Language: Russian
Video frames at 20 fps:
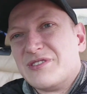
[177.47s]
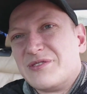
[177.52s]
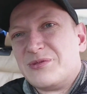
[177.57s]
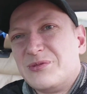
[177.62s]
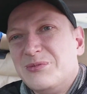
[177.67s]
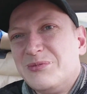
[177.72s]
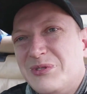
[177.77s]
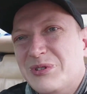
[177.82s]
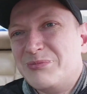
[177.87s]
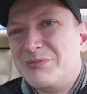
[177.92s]

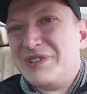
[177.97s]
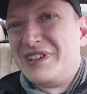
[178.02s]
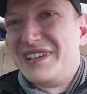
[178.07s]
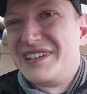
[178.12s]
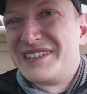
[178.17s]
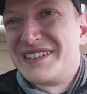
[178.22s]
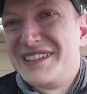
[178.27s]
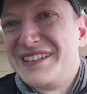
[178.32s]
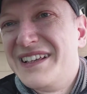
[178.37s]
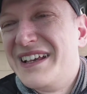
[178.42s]
сумку
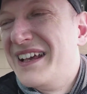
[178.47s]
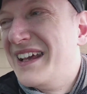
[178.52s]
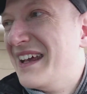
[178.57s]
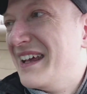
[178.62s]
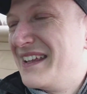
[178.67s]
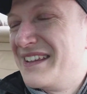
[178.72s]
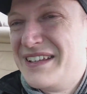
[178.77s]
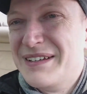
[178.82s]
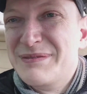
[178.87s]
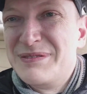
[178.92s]
положить.
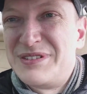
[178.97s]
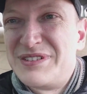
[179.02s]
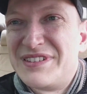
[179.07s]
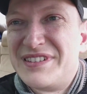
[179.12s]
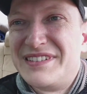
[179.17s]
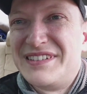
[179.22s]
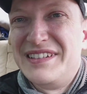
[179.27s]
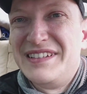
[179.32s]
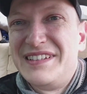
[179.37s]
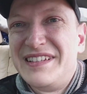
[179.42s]
Там еще
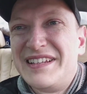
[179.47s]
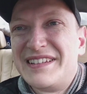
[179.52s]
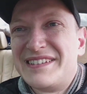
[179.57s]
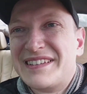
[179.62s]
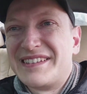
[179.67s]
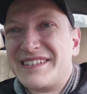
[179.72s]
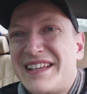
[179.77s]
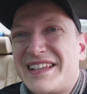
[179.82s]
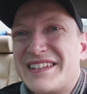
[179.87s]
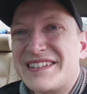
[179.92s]

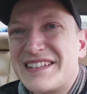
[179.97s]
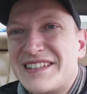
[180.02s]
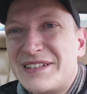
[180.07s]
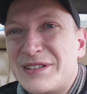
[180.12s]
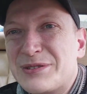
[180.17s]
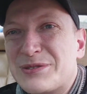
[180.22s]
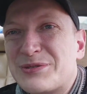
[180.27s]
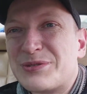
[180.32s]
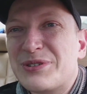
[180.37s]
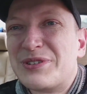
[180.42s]
интересно, сзади
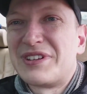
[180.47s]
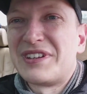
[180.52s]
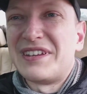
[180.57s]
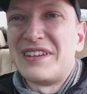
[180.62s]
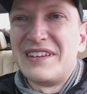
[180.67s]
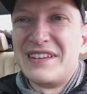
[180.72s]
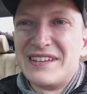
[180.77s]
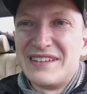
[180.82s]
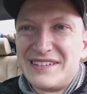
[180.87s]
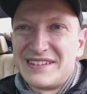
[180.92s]
такие шторки
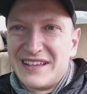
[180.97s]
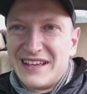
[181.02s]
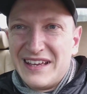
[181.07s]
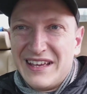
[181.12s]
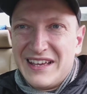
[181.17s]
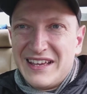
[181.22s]
есть